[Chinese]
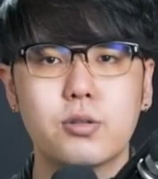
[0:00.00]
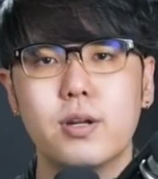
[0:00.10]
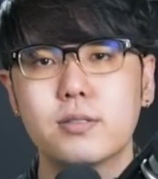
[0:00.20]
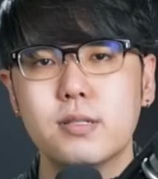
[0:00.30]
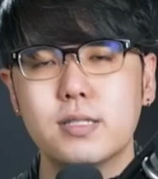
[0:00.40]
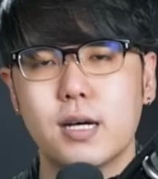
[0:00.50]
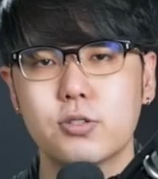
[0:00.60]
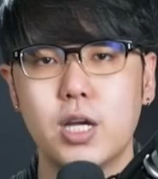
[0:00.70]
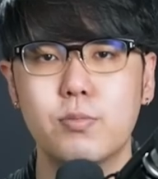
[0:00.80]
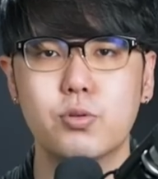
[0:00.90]
推到最早，
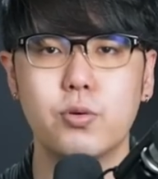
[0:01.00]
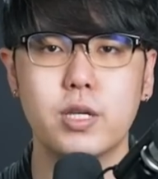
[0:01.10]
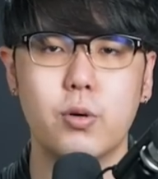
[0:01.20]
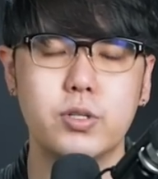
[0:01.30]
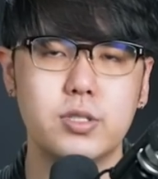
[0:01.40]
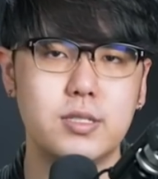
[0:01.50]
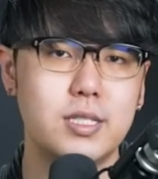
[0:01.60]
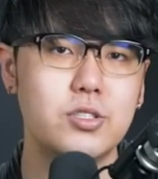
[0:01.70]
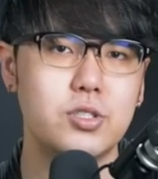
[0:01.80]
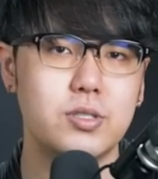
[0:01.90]
差不多也会是
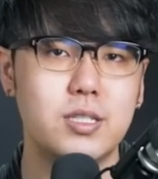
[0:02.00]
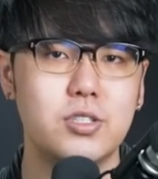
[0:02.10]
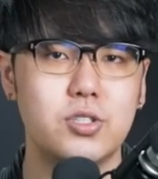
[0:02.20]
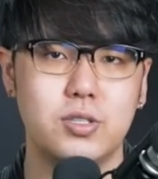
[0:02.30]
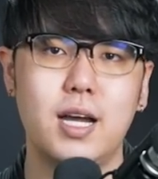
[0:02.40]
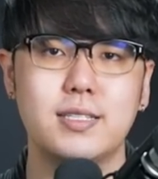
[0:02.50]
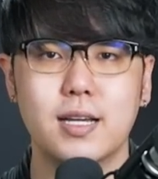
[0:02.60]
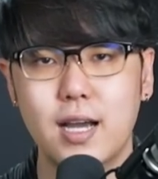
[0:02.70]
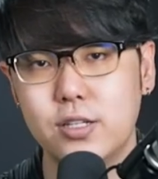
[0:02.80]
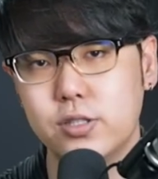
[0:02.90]
新石器时代
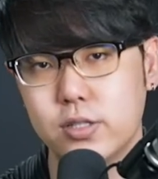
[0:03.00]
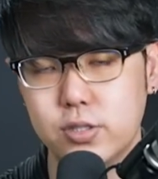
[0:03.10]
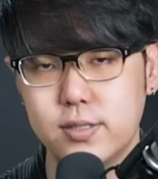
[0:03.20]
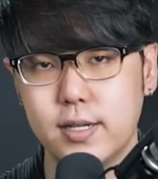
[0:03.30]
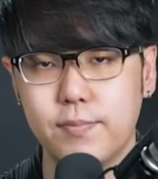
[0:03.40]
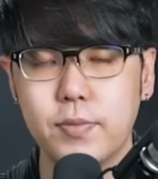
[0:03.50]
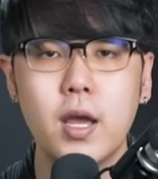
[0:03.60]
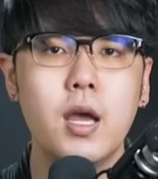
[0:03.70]
才开始的事情。